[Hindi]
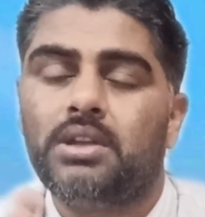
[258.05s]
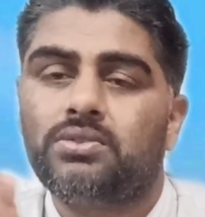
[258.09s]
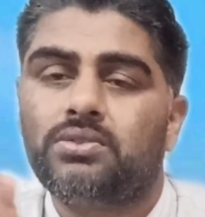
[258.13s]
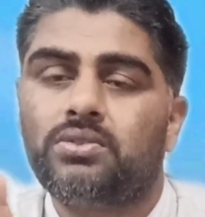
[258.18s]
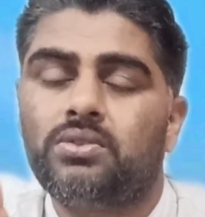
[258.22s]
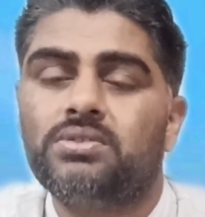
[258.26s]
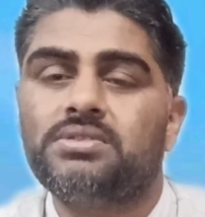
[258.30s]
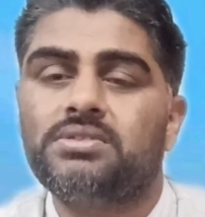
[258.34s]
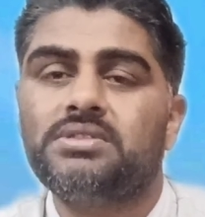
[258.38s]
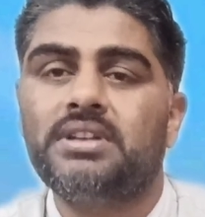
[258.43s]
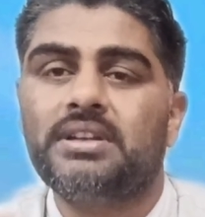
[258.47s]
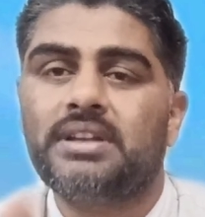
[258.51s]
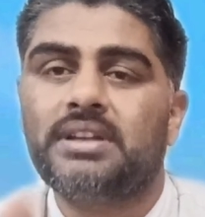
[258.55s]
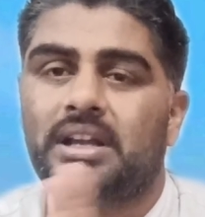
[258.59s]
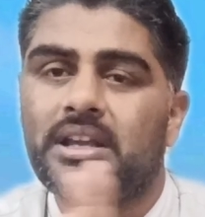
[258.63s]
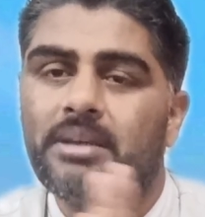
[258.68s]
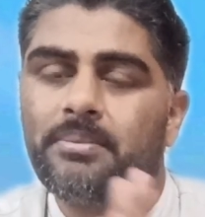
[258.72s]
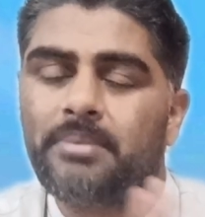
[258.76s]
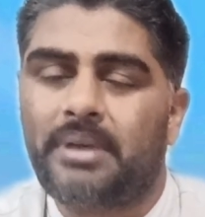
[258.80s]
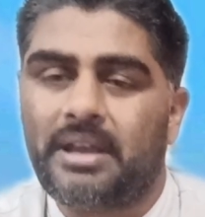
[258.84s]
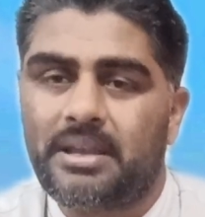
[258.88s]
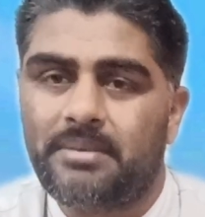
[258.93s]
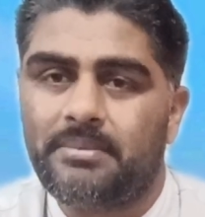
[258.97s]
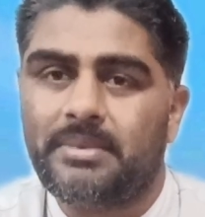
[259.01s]
तो उसने कहा कि
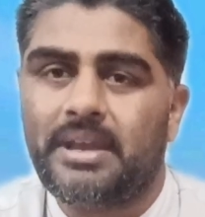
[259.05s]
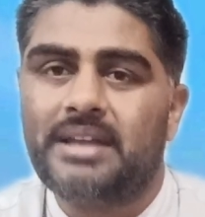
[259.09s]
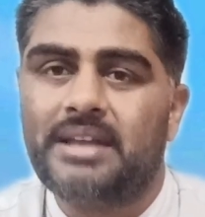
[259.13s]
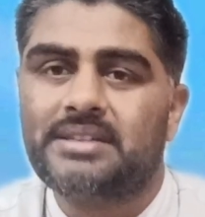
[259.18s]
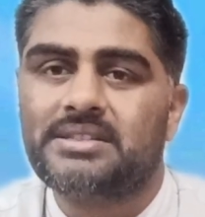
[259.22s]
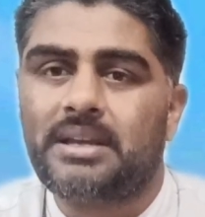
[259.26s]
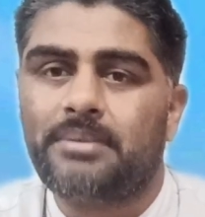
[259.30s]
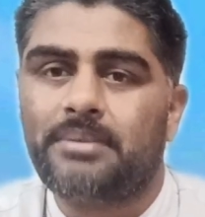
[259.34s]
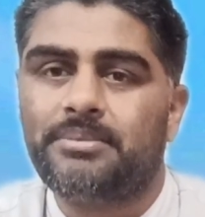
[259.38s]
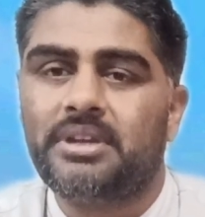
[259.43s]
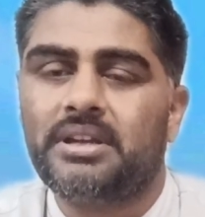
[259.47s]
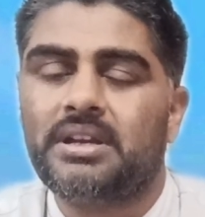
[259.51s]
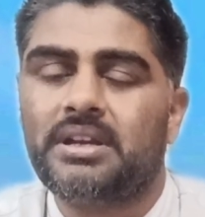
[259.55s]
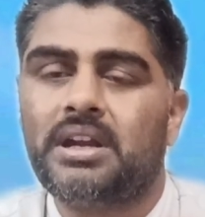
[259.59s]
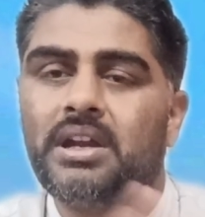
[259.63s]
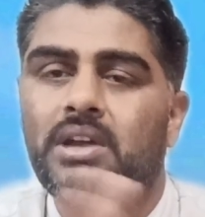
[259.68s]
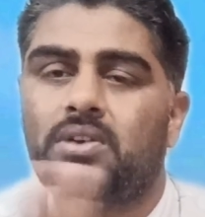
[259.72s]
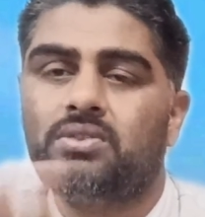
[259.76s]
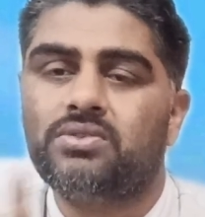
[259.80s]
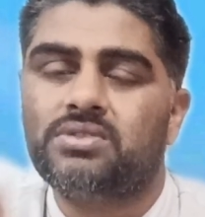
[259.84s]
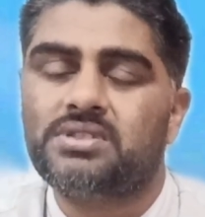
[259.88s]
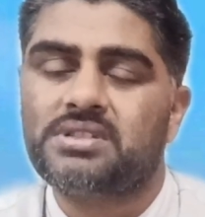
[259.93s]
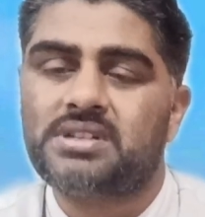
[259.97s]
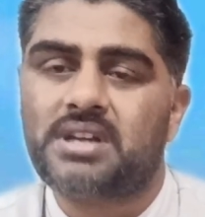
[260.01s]
भाई मैं सामने खड़ा
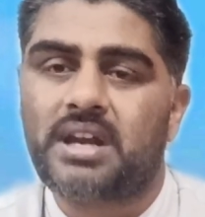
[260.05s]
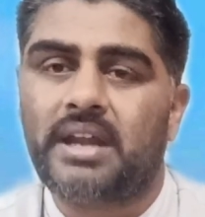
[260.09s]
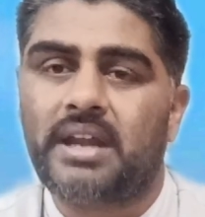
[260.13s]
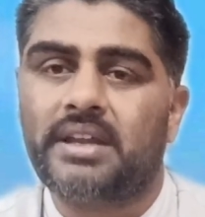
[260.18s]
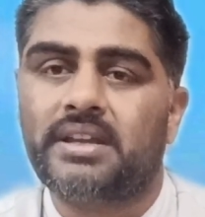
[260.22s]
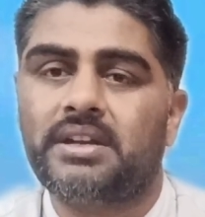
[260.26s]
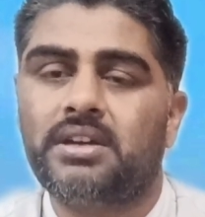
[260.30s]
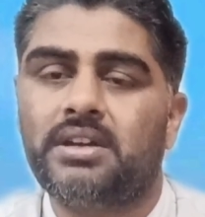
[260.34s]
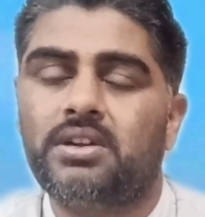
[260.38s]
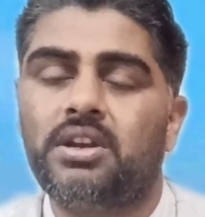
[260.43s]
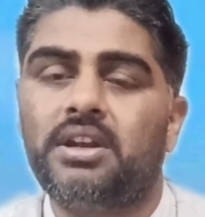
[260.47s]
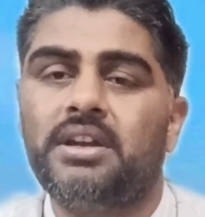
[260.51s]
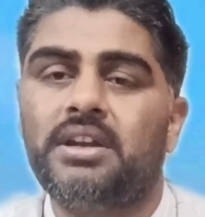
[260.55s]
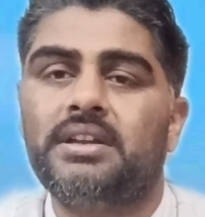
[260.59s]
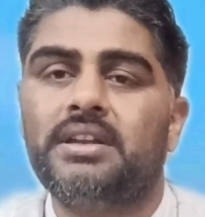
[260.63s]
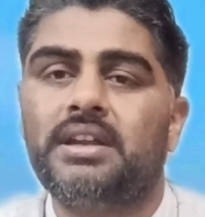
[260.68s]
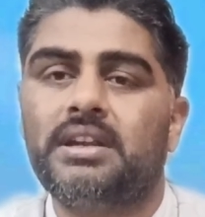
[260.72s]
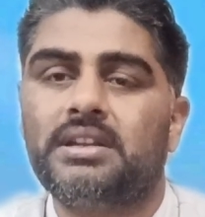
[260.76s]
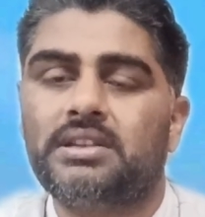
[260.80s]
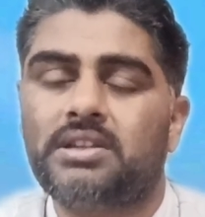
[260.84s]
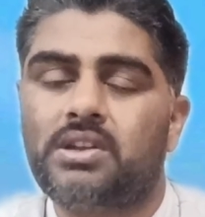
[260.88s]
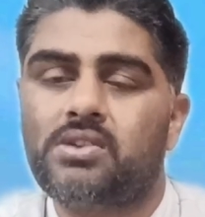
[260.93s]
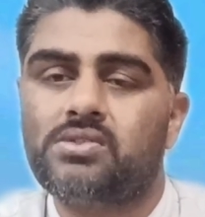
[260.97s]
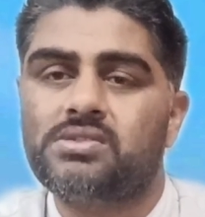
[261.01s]
हूँ स्ट्राइक रोटेट
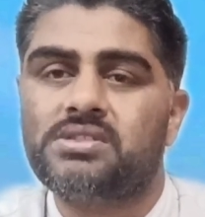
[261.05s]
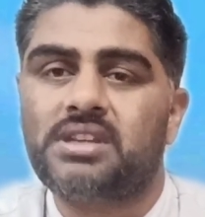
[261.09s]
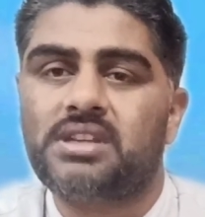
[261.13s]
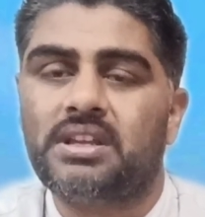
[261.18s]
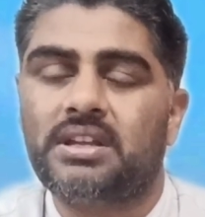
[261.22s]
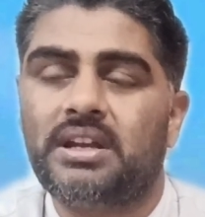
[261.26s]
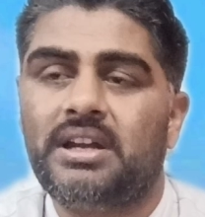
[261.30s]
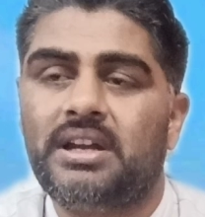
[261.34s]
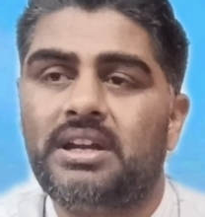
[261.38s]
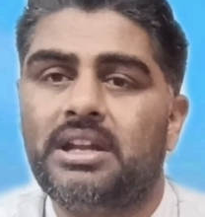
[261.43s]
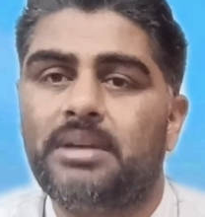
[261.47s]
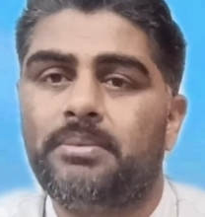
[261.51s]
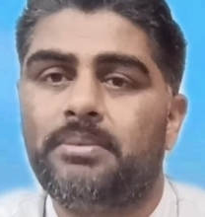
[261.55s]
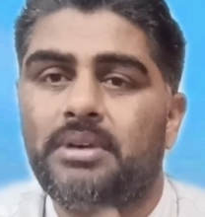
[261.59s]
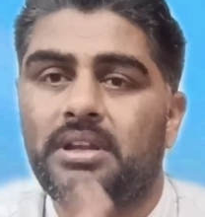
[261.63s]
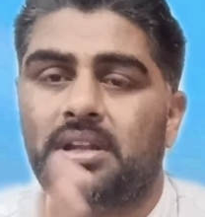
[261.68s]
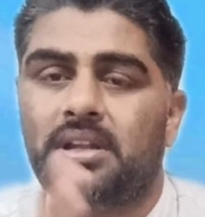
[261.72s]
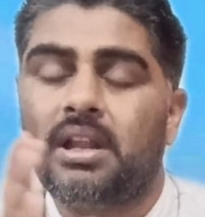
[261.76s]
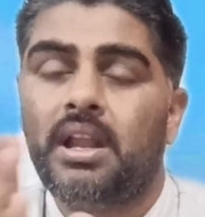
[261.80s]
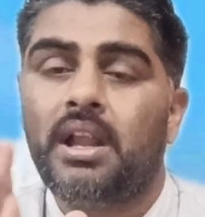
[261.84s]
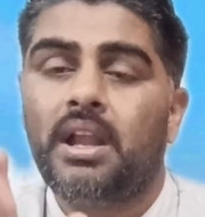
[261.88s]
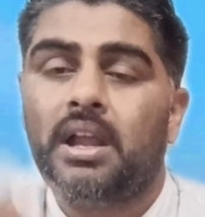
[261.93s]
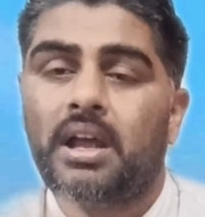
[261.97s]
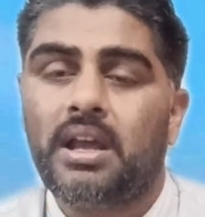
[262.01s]
करता हूँ सिंगल
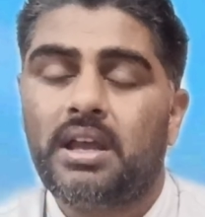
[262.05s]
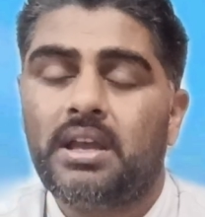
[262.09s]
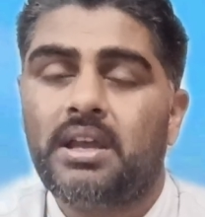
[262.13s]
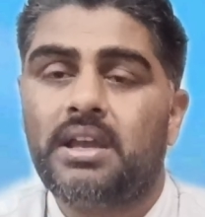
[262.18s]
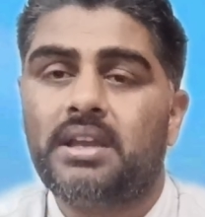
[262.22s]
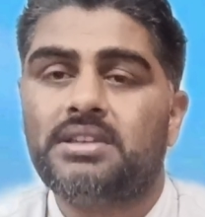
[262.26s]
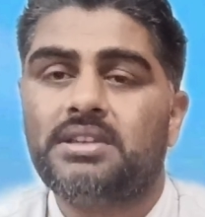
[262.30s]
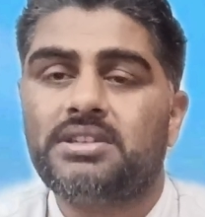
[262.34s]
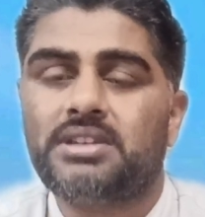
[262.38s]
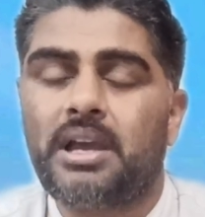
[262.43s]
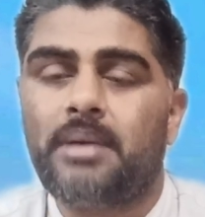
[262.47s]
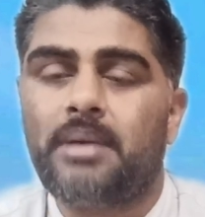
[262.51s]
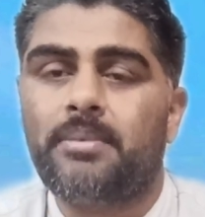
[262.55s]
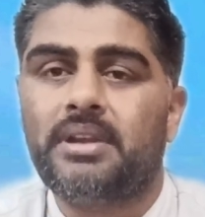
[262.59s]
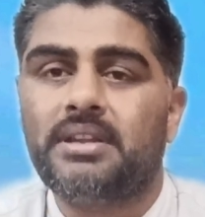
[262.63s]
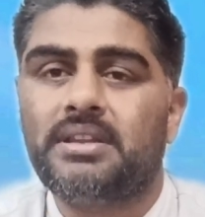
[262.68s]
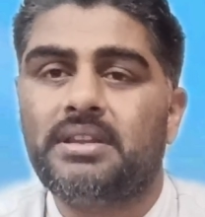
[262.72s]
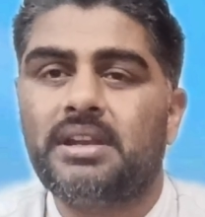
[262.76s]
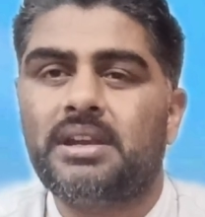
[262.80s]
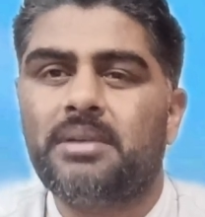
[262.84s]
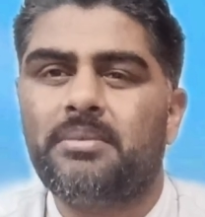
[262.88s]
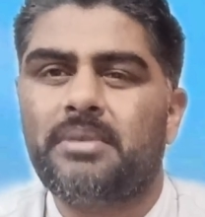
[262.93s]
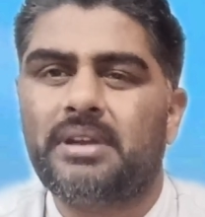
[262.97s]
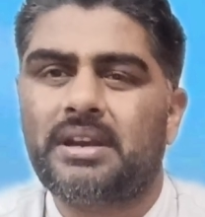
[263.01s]
डबल शाह
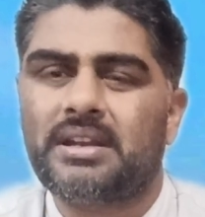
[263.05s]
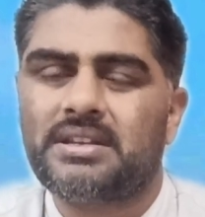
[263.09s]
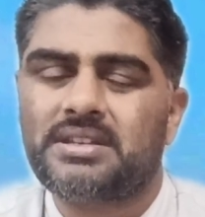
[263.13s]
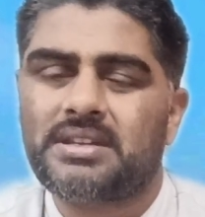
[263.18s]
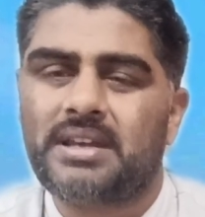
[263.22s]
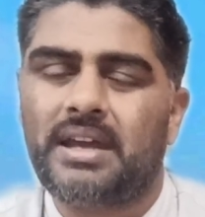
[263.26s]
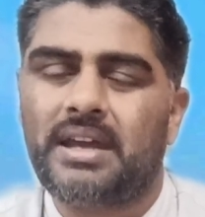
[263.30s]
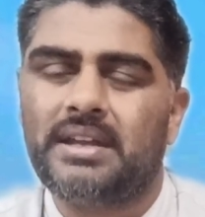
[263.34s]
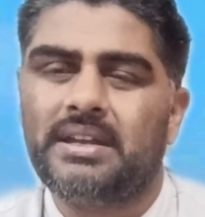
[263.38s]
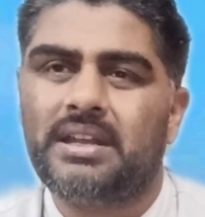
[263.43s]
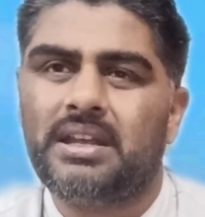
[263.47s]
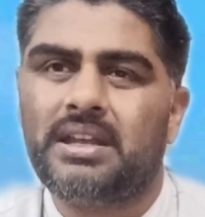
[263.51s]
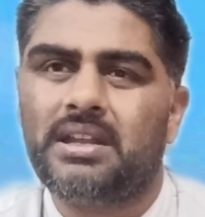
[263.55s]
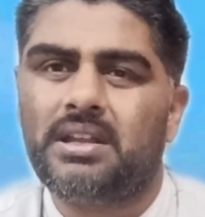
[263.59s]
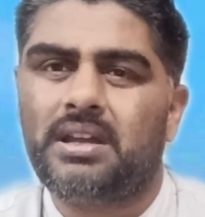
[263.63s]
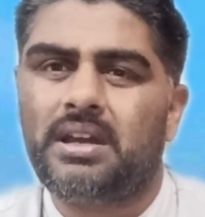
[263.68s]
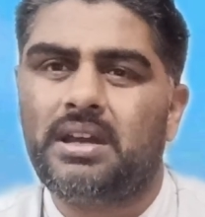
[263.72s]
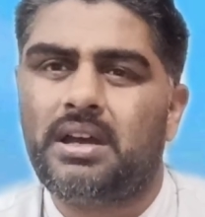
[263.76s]
ब्रदर ने मेरे शाह ने